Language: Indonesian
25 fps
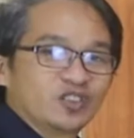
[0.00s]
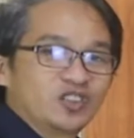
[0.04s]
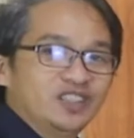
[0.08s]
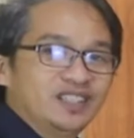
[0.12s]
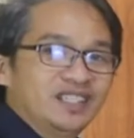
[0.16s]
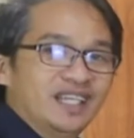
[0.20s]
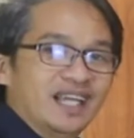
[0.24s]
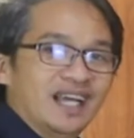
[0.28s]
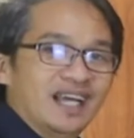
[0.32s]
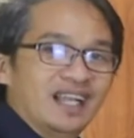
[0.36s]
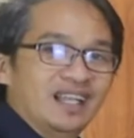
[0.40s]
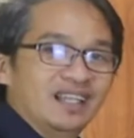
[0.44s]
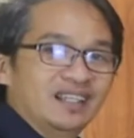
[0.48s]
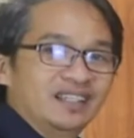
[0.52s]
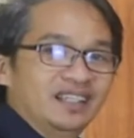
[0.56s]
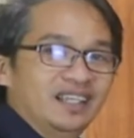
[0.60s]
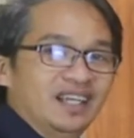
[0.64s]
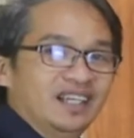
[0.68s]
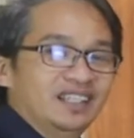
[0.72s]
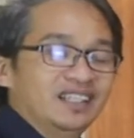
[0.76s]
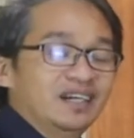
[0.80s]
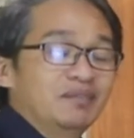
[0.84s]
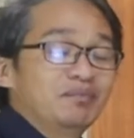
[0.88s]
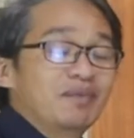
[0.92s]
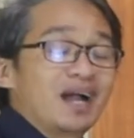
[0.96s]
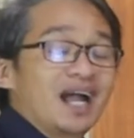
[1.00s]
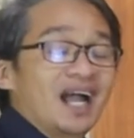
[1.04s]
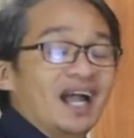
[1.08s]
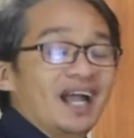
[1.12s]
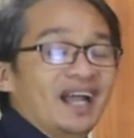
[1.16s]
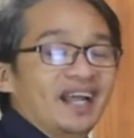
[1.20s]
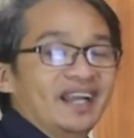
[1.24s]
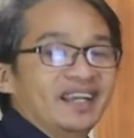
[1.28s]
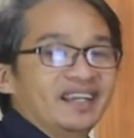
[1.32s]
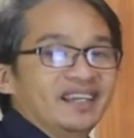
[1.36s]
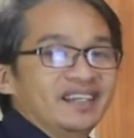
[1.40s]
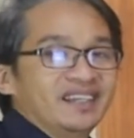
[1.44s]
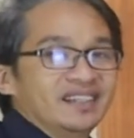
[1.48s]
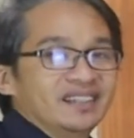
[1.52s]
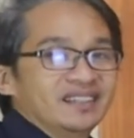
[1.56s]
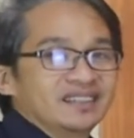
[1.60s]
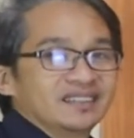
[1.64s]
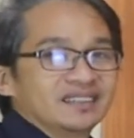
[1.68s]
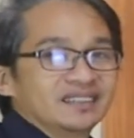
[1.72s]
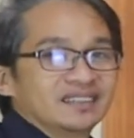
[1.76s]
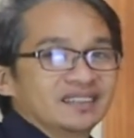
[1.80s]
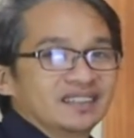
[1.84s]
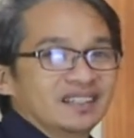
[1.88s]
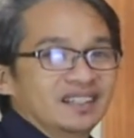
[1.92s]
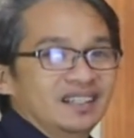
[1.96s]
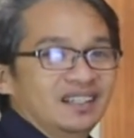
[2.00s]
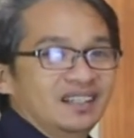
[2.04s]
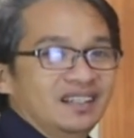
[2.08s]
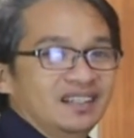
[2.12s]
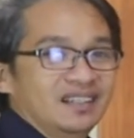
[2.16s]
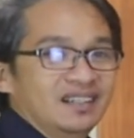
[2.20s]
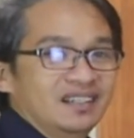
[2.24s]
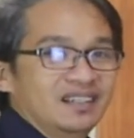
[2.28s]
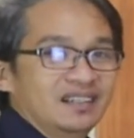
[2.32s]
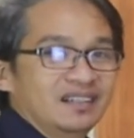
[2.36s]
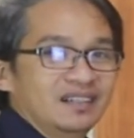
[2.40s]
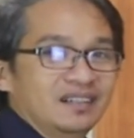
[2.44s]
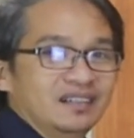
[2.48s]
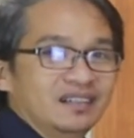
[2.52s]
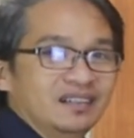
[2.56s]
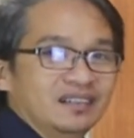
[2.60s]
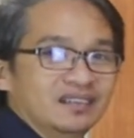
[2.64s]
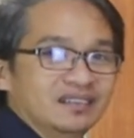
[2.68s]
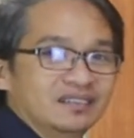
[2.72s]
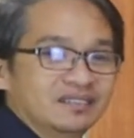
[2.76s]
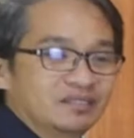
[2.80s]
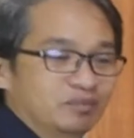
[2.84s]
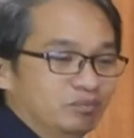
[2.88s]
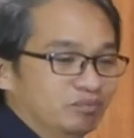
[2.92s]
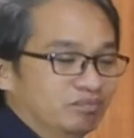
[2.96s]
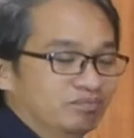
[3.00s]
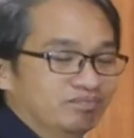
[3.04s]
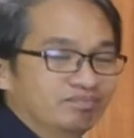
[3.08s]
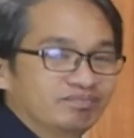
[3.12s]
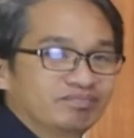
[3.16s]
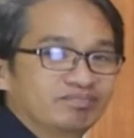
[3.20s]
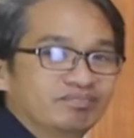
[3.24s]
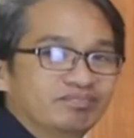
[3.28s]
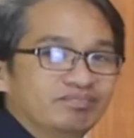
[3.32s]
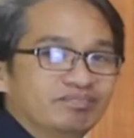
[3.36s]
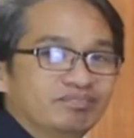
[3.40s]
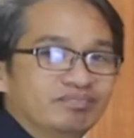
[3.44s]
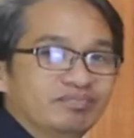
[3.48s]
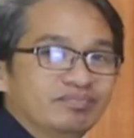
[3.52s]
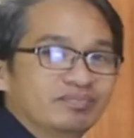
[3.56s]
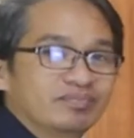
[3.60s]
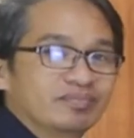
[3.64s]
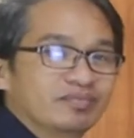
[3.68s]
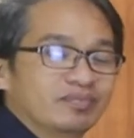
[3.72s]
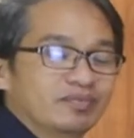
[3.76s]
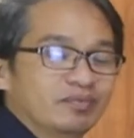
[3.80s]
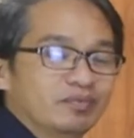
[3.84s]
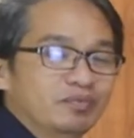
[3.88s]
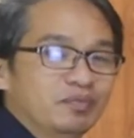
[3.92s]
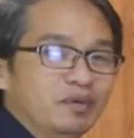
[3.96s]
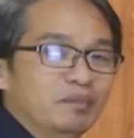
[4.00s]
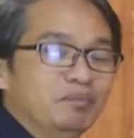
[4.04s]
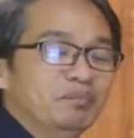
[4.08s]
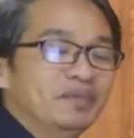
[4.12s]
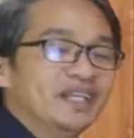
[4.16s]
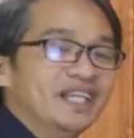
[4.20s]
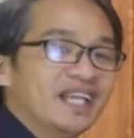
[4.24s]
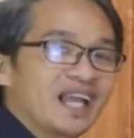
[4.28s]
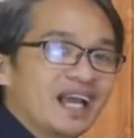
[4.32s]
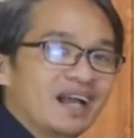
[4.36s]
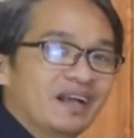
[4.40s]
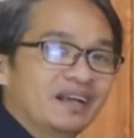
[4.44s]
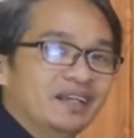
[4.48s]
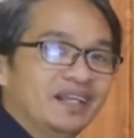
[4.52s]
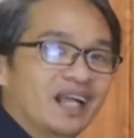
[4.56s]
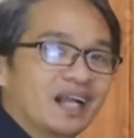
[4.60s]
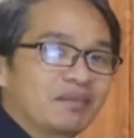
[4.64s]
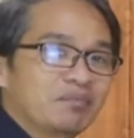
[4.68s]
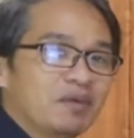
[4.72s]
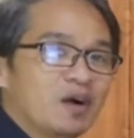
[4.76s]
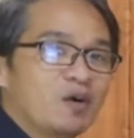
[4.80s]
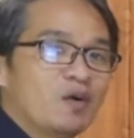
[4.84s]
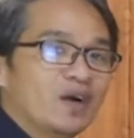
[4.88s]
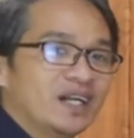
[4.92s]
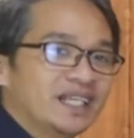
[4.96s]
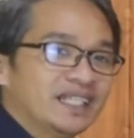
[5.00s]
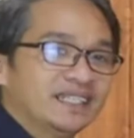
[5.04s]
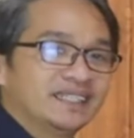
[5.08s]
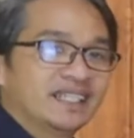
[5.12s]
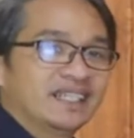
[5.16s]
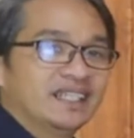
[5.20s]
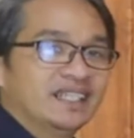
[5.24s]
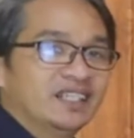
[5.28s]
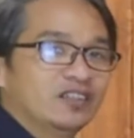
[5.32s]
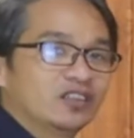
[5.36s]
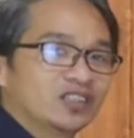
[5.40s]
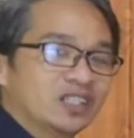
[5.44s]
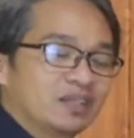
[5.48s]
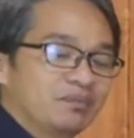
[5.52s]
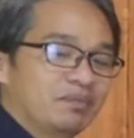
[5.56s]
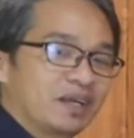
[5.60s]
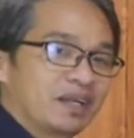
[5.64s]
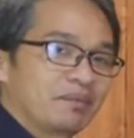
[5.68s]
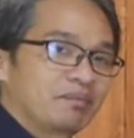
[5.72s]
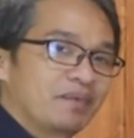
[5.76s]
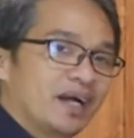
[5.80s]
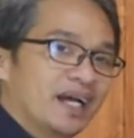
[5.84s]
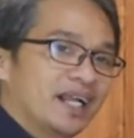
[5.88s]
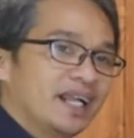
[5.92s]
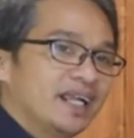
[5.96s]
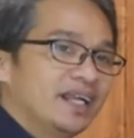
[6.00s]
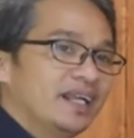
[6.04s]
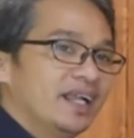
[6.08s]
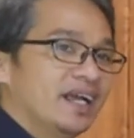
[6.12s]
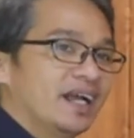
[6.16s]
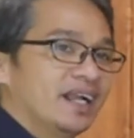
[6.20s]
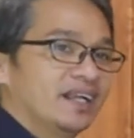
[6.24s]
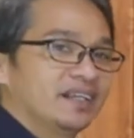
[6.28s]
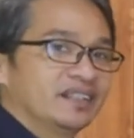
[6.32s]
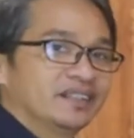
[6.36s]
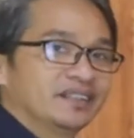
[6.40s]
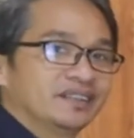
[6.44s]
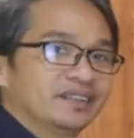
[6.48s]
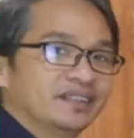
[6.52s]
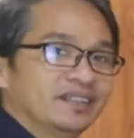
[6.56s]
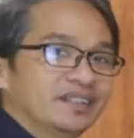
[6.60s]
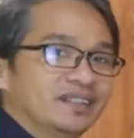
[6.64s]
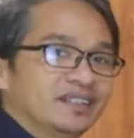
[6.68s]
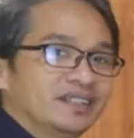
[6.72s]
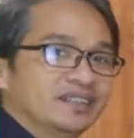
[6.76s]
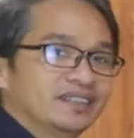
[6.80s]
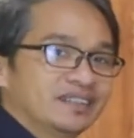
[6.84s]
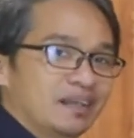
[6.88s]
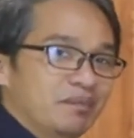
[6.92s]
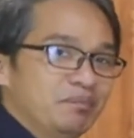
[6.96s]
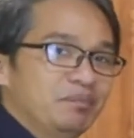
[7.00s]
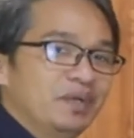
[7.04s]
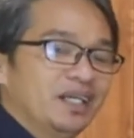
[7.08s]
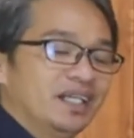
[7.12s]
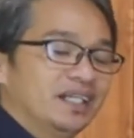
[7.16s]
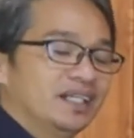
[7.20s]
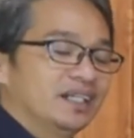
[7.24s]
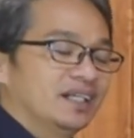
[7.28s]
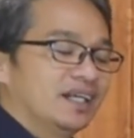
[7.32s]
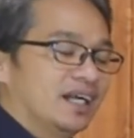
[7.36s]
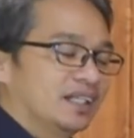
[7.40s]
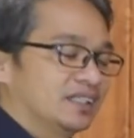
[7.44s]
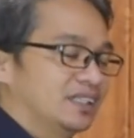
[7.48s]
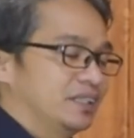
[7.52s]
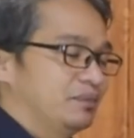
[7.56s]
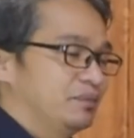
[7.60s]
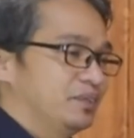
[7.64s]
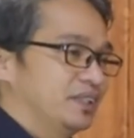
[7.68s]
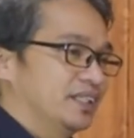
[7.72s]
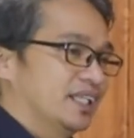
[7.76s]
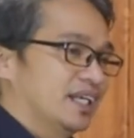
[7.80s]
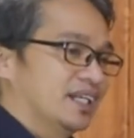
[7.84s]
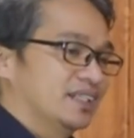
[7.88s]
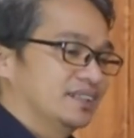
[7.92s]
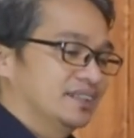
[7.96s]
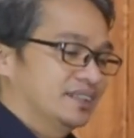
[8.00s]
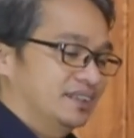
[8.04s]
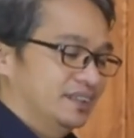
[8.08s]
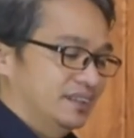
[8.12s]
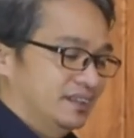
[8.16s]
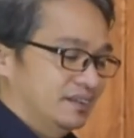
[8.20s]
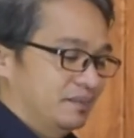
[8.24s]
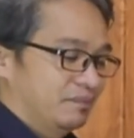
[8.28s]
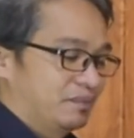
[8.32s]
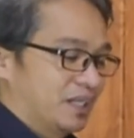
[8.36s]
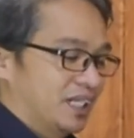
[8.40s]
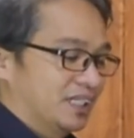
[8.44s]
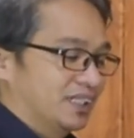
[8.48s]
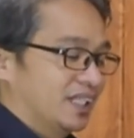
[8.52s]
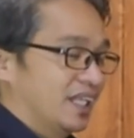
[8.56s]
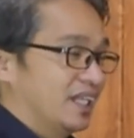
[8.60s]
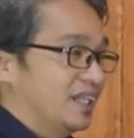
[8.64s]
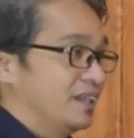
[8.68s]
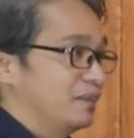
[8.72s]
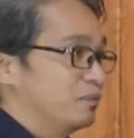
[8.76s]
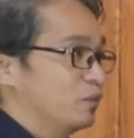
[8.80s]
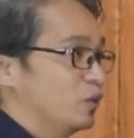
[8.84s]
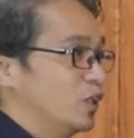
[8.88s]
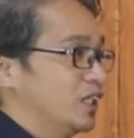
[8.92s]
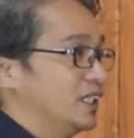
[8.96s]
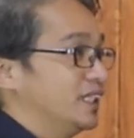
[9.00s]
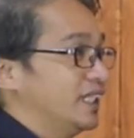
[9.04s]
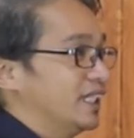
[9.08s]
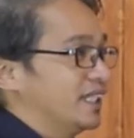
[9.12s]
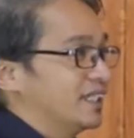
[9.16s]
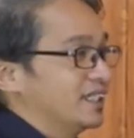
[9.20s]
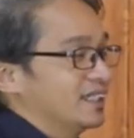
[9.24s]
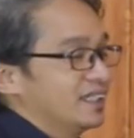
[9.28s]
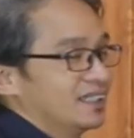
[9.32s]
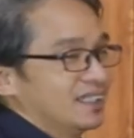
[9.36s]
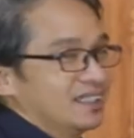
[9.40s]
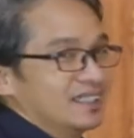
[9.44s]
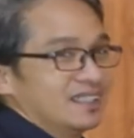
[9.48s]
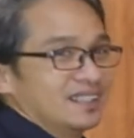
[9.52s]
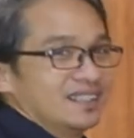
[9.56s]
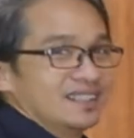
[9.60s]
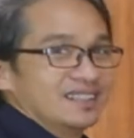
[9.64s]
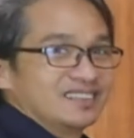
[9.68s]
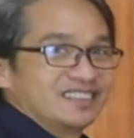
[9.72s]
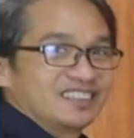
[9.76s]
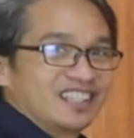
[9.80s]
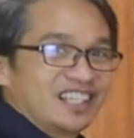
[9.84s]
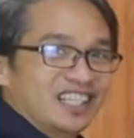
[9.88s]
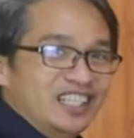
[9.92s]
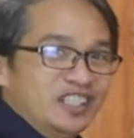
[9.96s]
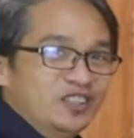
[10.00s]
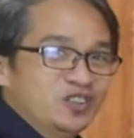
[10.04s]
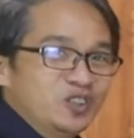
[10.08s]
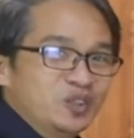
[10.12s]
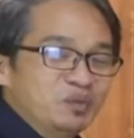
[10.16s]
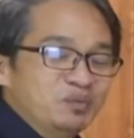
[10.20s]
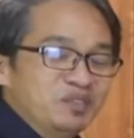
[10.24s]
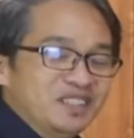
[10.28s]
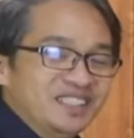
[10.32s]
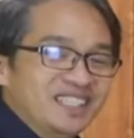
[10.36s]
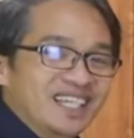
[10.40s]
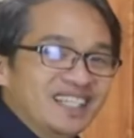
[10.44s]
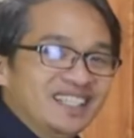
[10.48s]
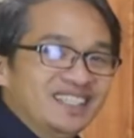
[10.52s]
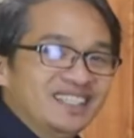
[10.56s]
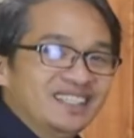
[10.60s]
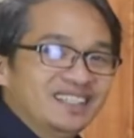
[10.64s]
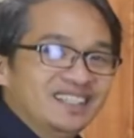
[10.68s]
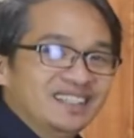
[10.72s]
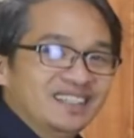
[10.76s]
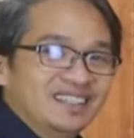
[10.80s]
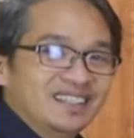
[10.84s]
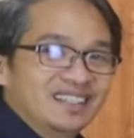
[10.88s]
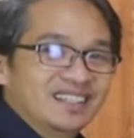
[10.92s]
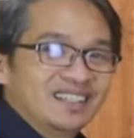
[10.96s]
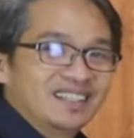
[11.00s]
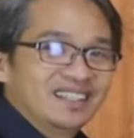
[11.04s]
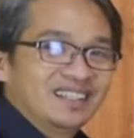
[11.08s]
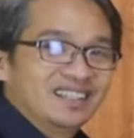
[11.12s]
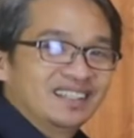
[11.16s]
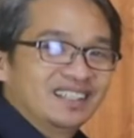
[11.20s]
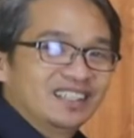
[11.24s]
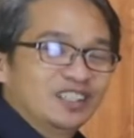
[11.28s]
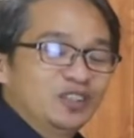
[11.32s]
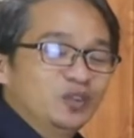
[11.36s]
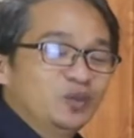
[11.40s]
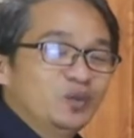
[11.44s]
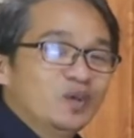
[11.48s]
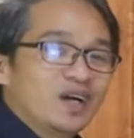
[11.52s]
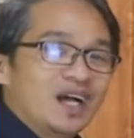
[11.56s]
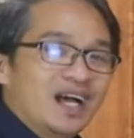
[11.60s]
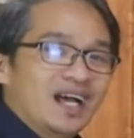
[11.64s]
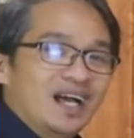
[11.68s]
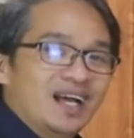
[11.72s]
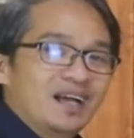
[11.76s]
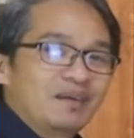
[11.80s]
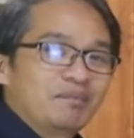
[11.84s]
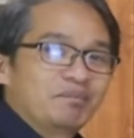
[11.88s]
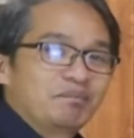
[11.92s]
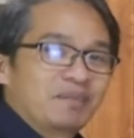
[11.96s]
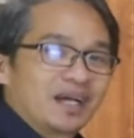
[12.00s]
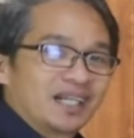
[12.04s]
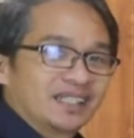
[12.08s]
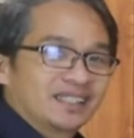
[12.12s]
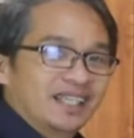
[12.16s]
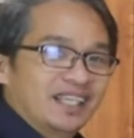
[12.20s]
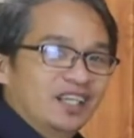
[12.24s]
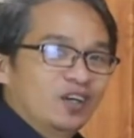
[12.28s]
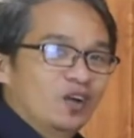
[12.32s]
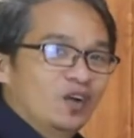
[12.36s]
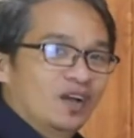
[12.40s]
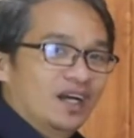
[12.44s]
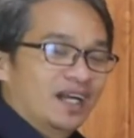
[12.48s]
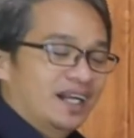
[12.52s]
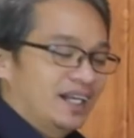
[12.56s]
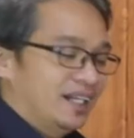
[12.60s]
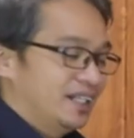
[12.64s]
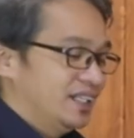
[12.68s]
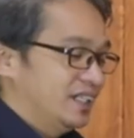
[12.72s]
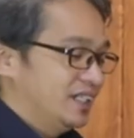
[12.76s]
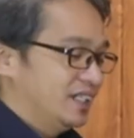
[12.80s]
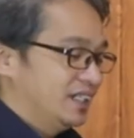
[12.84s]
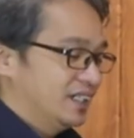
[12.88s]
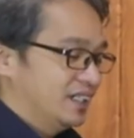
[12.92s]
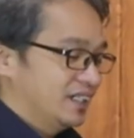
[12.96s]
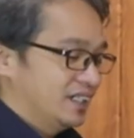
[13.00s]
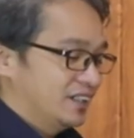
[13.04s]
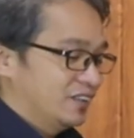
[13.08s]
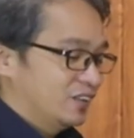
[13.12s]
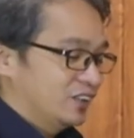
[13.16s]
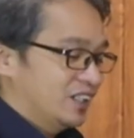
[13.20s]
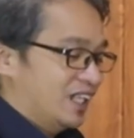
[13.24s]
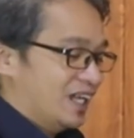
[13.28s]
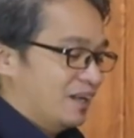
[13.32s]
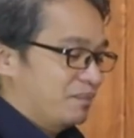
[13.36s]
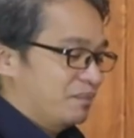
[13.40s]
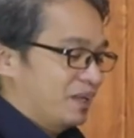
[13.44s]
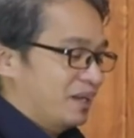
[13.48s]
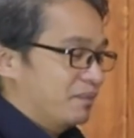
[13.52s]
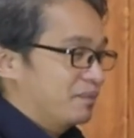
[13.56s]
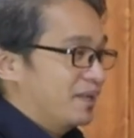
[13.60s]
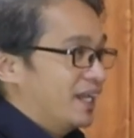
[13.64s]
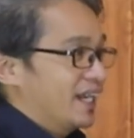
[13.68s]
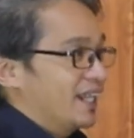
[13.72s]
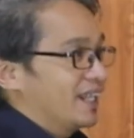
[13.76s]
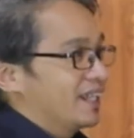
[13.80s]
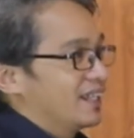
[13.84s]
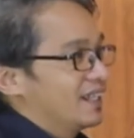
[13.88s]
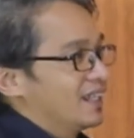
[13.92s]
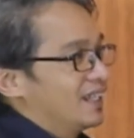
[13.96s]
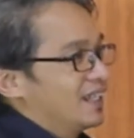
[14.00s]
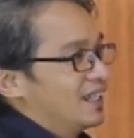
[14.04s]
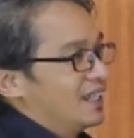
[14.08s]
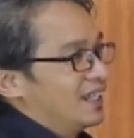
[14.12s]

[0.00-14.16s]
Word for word: sosial keagamaan uh, membina Dharma Wanita di Kota Parepare dan sampai ke aktivitas partai politik sekaligus menjadi uh, ketua Partai Golkar di Kota Parepare.